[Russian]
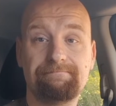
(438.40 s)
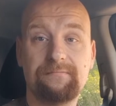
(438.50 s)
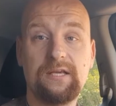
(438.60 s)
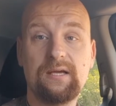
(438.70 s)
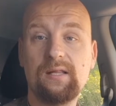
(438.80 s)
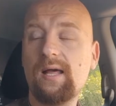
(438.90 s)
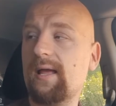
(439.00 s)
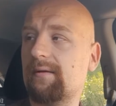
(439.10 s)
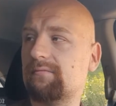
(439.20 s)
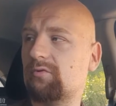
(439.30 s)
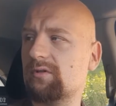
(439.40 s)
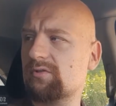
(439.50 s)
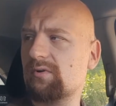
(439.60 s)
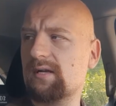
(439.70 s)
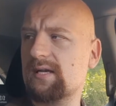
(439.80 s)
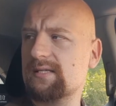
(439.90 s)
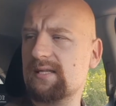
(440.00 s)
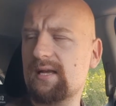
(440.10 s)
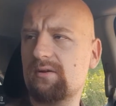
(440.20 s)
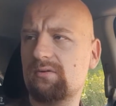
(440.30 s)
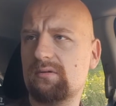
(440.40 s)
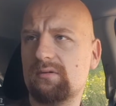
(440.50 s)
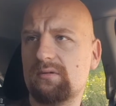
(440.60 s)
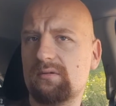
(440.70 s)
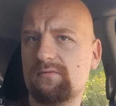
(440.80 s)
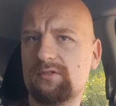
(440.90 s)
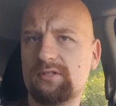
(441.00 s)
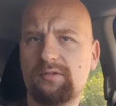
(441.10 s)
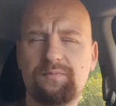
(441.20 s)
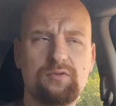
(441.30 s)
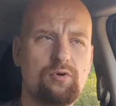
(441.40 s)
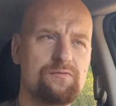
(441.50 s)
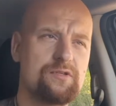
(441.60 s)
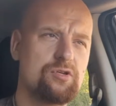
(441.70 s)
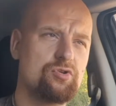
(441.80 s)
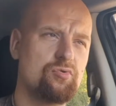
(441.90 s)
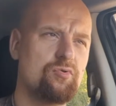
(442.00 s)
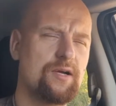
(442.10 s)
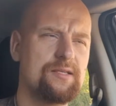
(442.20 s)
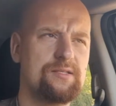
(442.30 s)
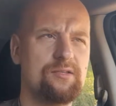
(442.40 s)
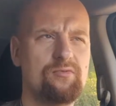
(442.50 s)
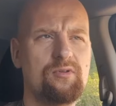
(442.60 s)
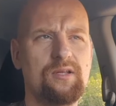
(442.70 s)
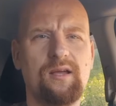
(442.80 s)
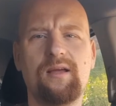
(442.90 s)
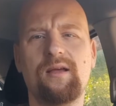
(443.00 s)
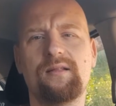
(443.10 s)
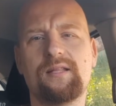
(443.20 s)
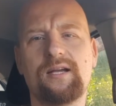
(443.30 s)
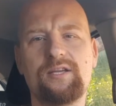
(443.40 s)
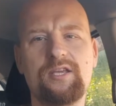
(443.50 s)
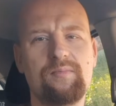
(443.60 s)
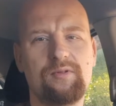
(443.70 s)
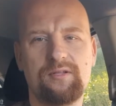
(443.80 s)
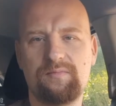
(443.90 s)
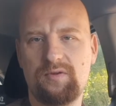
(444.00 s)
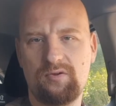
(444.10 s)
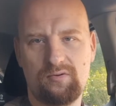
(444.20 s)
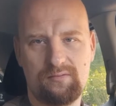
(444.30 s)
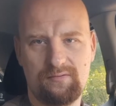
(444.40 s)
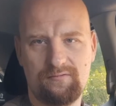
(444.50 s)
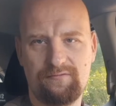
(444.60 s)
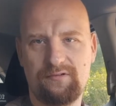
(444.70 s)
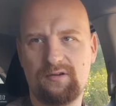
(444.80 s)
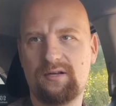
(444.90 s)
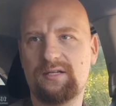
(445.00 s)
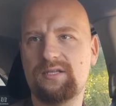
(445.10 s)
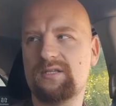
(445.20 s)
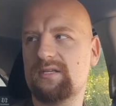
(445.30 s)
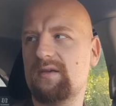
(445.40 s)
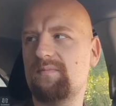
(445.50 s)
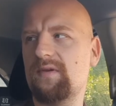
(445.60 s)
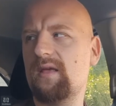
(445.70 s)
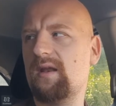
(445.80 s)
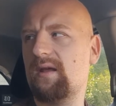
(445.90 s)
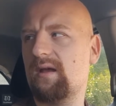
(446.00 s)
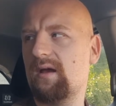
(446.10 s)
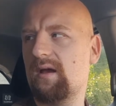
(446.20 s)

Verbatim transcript: Николая, то, насколько я знаю, э, вот этот Петровский еще указ Синода так и не был отменен в Российской империи.